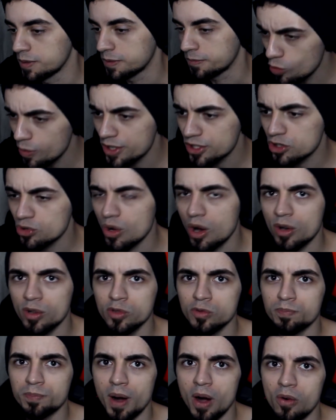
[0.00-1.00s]
Começou a hora do
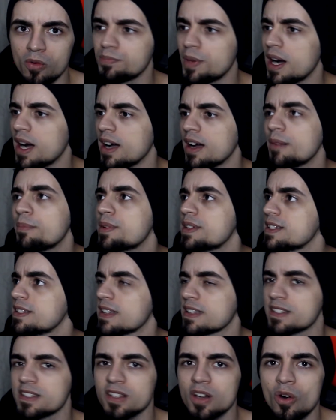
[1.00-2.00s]
pau. Pá,
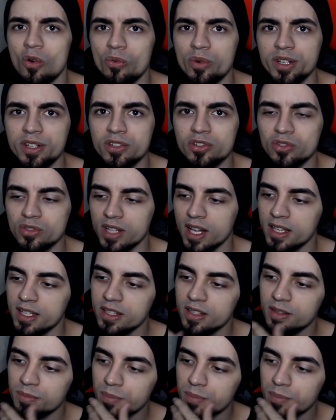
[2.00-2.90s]
apresentação, o Whindersson lá e,